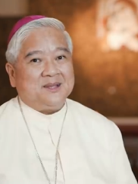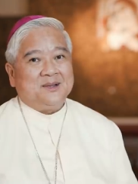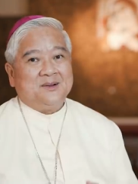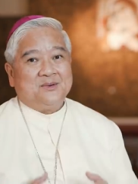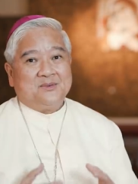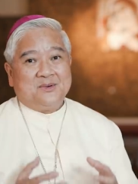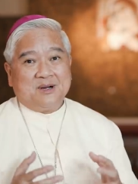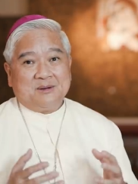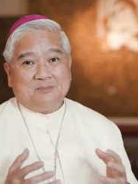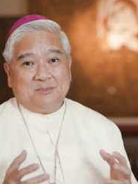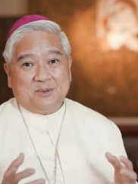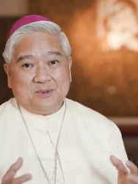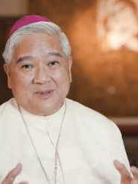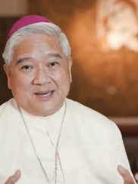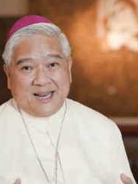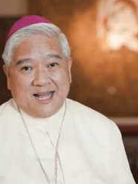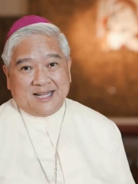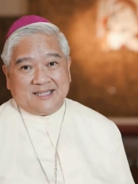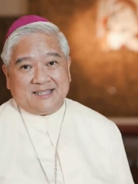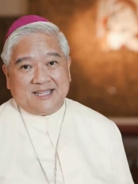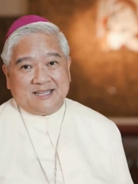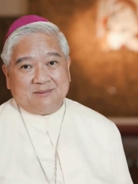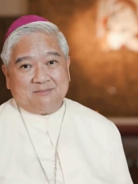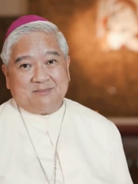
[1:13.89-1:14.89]
Huwag po
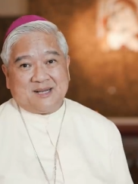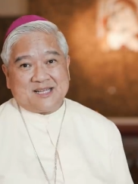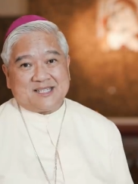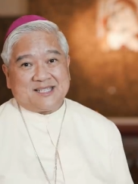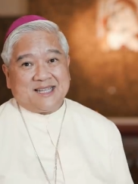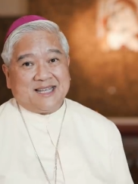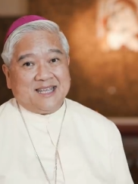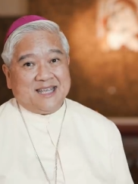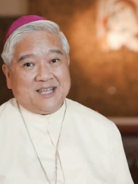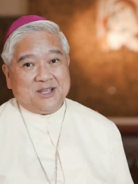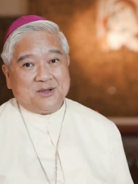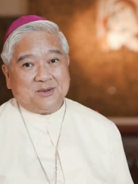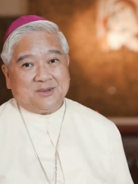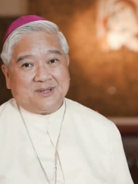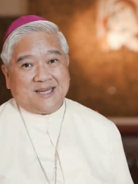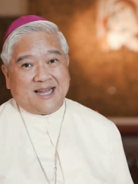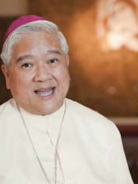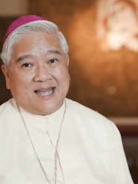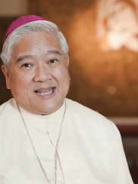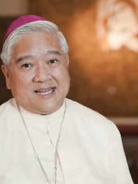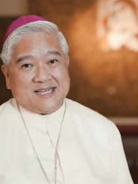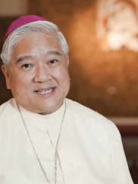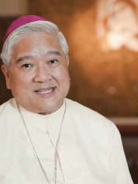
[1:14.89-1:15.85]
nating basta iugnay